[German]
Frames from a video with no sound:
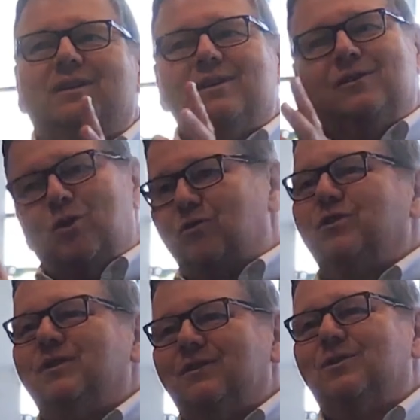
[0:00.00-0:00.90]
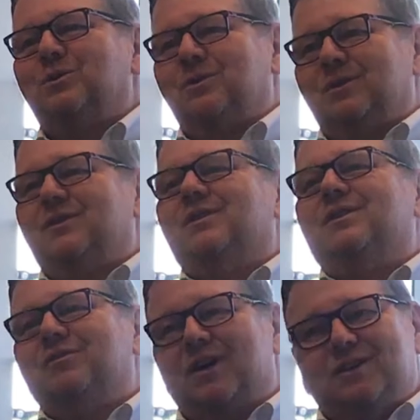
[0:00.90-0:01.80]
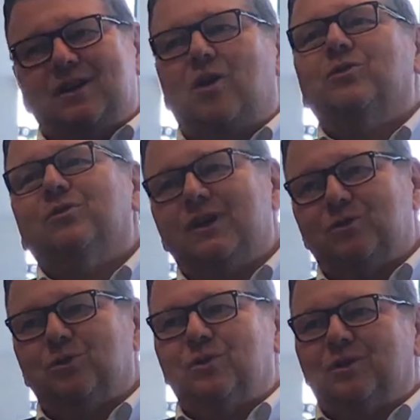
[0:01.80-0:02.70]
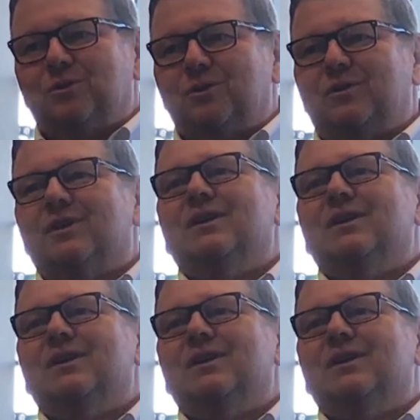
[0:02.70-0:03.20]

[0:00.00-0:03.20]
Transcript: ins Office und die weiteren Auswertungen und